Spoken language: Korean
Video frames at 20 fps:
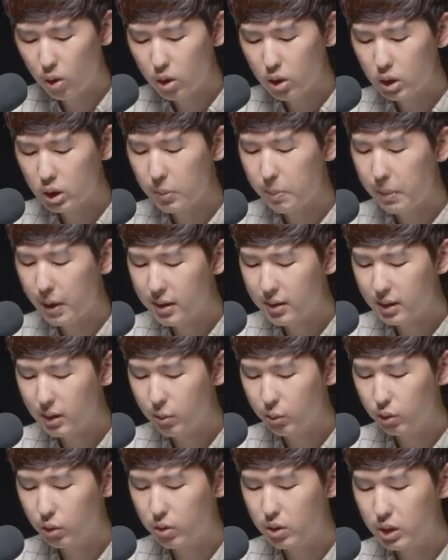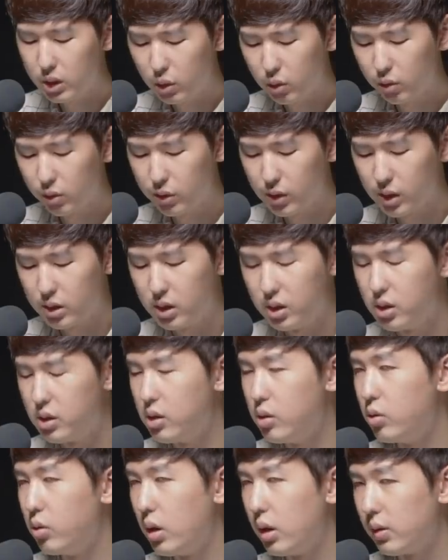18세부터 29세
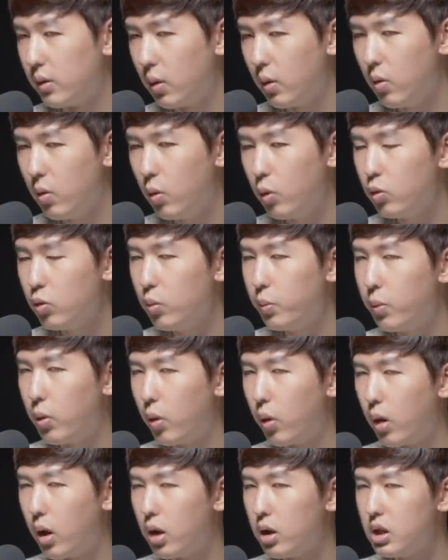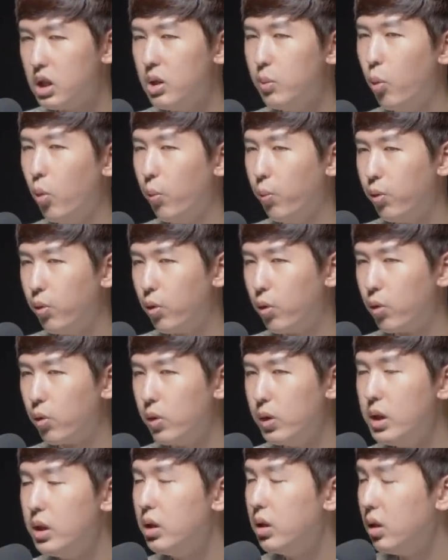지지율에서 홍준표가 15%로
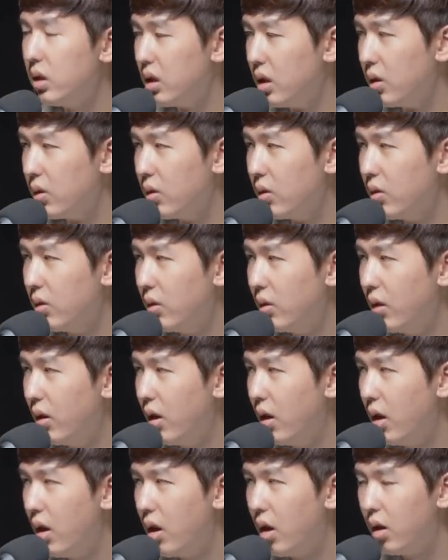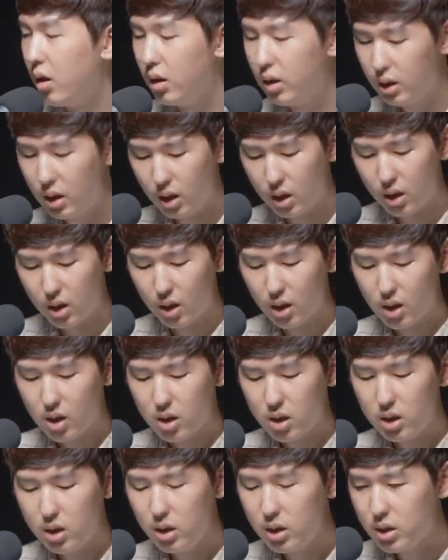1등이에요. 음... 이게
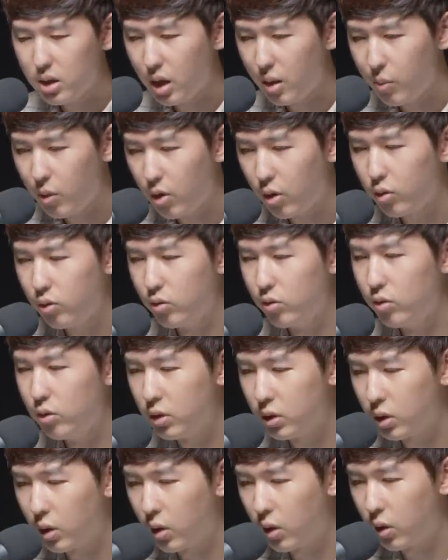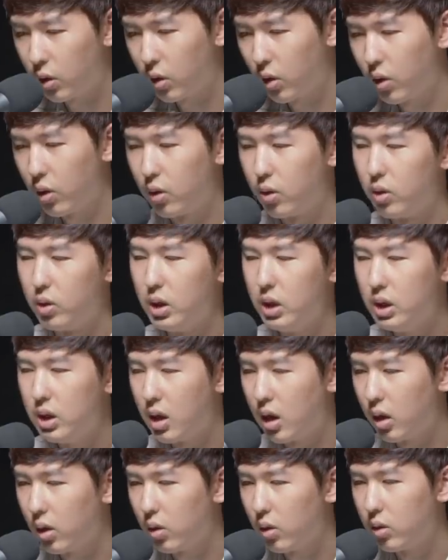이재명, 윤석열,
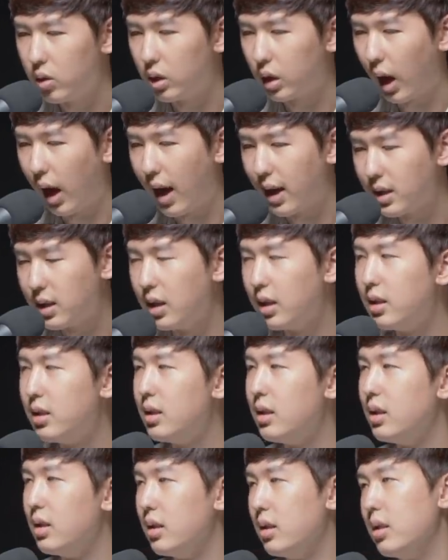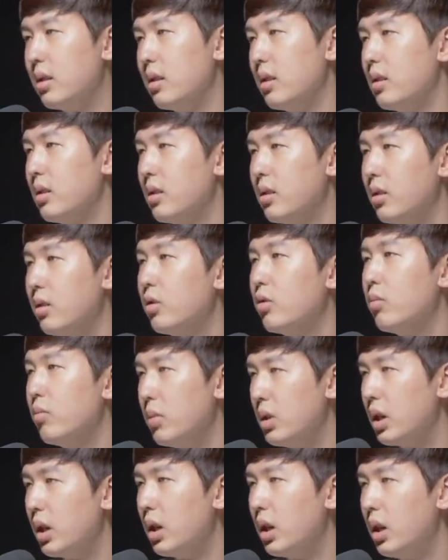이낙연을 다 제친
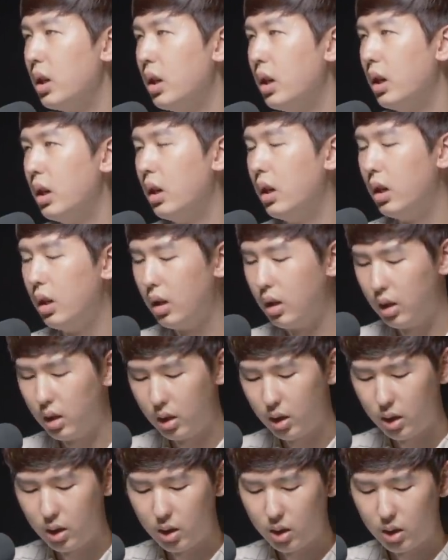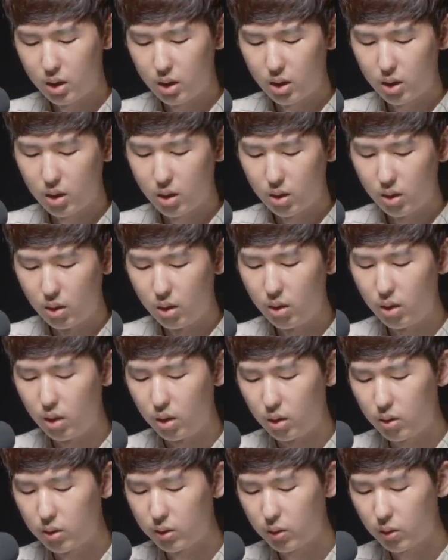수입니다. 네. 놀랍네요.
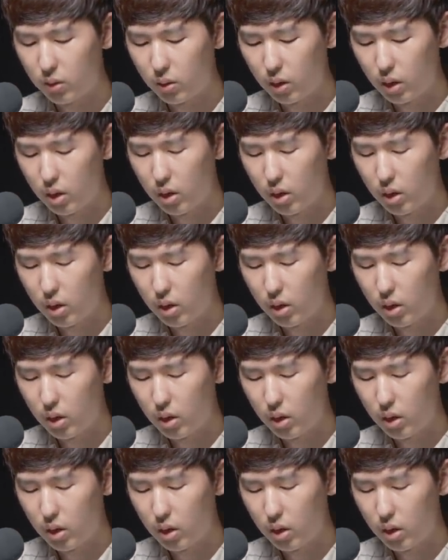네, 그래서